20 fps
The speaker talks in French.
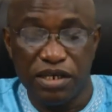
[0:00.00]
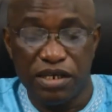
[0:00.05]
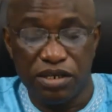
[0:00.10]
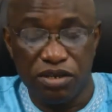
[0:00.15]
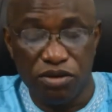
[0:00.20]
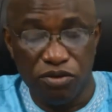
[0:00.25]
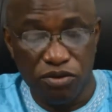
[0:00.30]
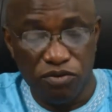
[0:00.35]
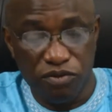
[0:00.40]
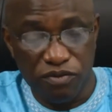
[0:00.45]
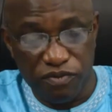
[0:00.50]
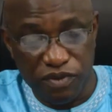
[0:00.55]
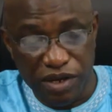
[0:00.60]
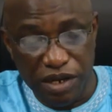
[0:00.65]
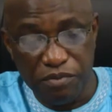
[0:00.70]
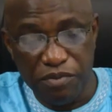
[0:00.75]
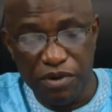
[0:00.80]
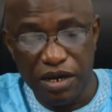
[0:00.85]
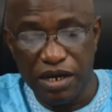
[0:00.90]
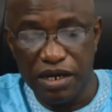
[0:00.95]
qui ont
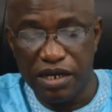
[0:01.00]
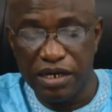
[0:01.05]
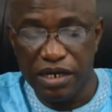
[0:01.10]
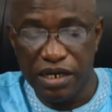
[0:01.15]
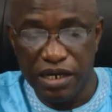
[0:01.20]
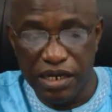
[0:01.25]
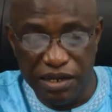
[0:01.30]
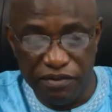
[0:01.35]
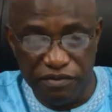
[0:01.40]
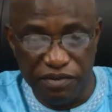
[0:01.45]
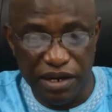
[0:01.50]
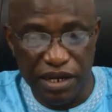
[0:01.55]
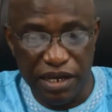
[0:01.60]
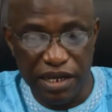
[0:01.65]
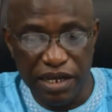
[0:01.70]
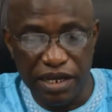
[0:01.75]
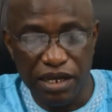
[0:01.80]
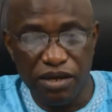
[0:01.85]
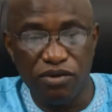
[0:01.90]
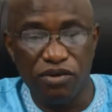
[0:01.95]
vraiment
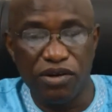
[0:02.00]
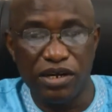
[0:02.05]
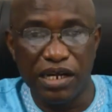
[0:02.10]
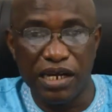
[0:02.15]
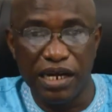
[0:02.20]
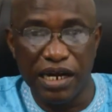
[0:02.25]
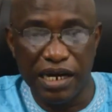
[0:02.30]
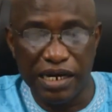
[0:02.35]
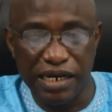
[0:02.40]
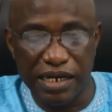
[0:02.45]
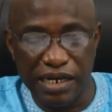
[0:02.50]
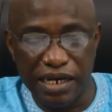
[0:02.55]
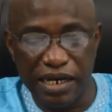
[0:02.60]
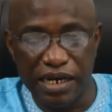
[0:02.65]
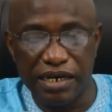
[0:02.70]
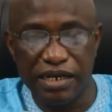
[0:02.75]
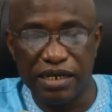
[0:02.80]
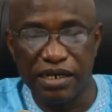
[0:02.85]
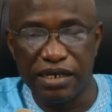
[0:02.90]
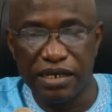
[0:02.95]
livré et on est en
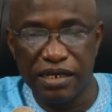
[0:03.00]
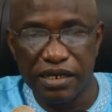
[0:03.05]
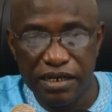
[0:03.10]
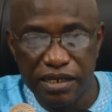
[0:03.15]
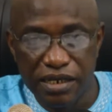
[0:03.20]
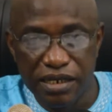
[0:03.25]
train de